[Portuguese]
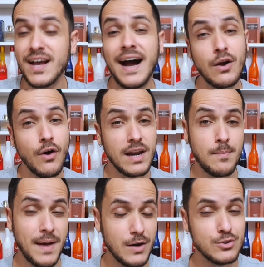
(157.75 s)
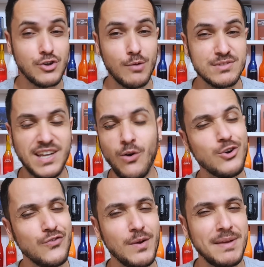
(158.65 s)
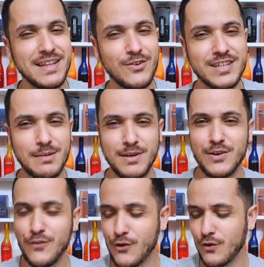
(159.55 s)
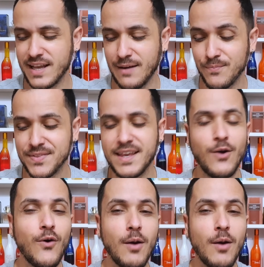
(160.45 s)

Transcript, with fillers: Agora, para os homens, é outro vermelhão que também que eu vou colocar, que é o